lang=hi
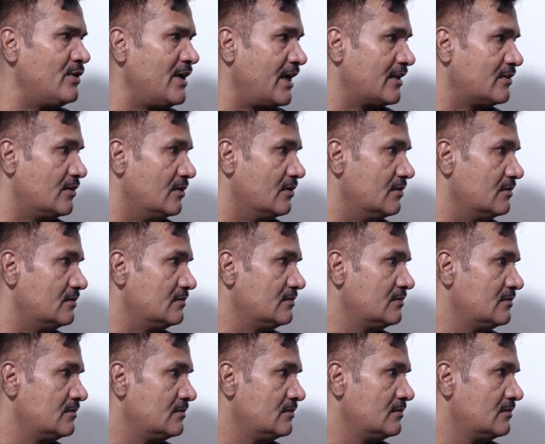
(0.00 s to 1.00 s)
यादव
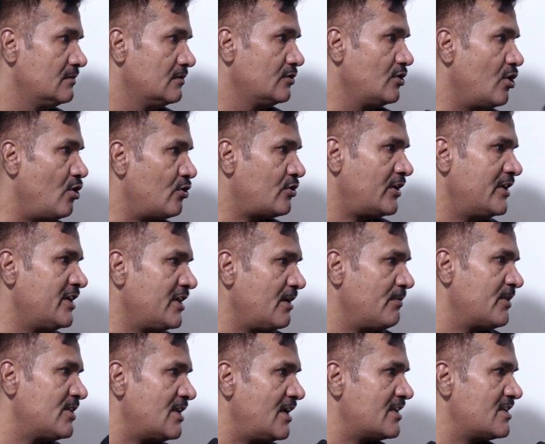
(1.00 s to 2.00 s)
नौकरी के
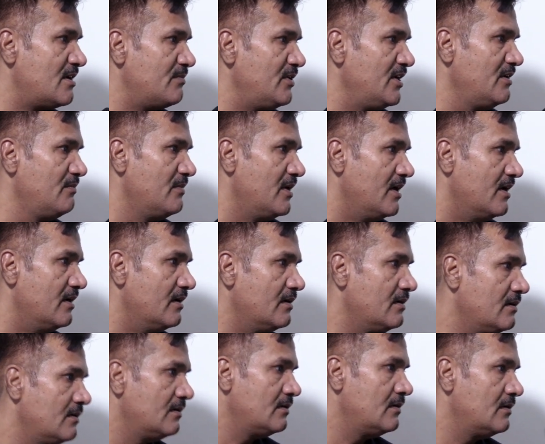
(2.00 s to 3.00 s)
बदले जमीन में
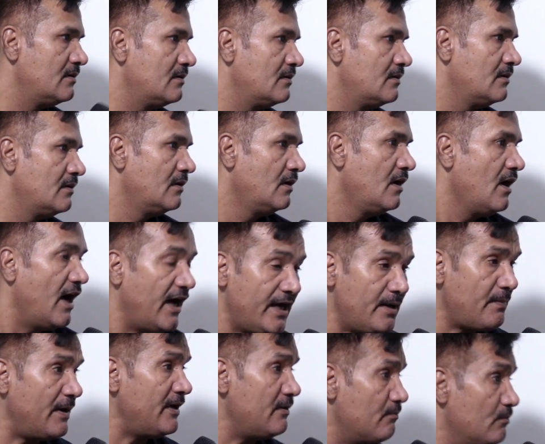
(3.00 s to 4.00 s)
कैसे अरे
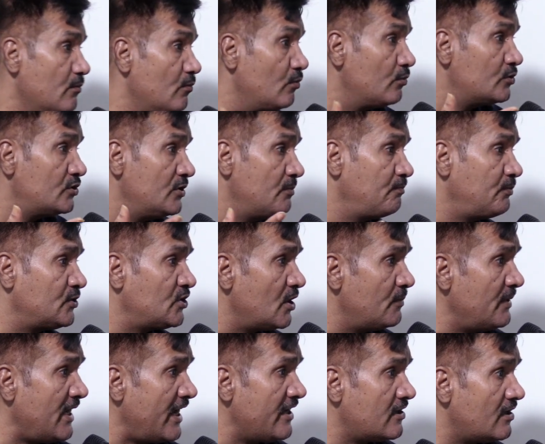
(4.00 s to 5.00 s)
भाई
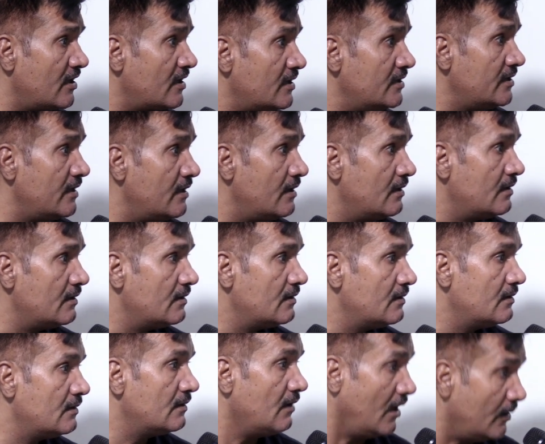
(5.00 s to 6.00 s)
सीबीआई कह रही है
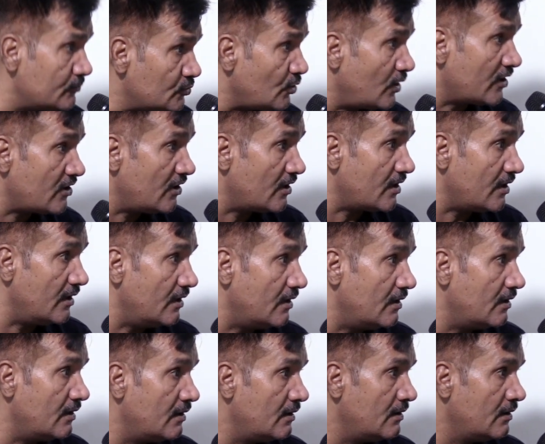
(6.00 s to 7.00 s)
हम थोड़ा कह रहे हैं
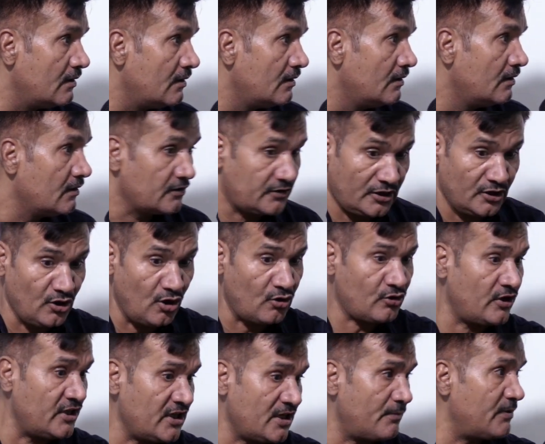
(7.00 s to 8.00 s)
कि
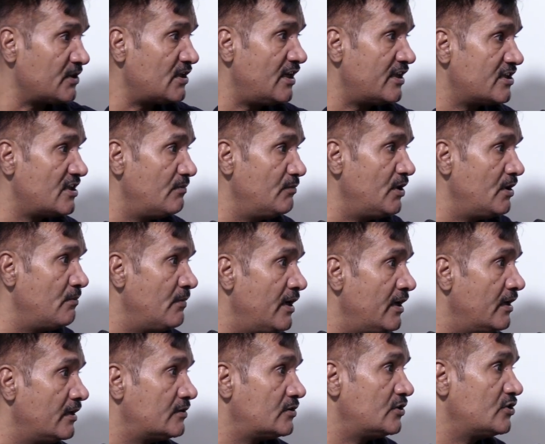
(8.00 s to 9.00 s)
नौकरी के बदले जमीन में
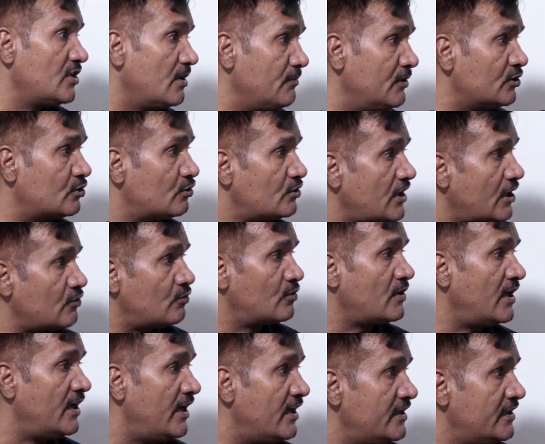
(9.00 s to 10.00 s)
जमीन तो ठाकुर
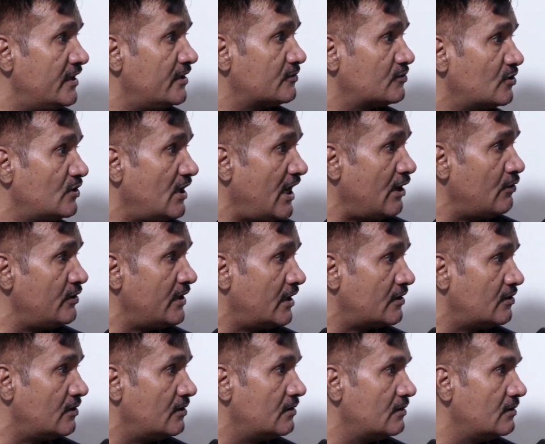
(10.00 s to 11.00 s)
का ले लिए लालू
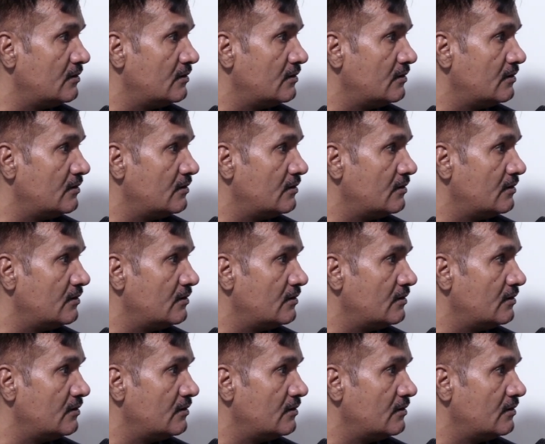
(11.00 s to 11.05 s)
यादव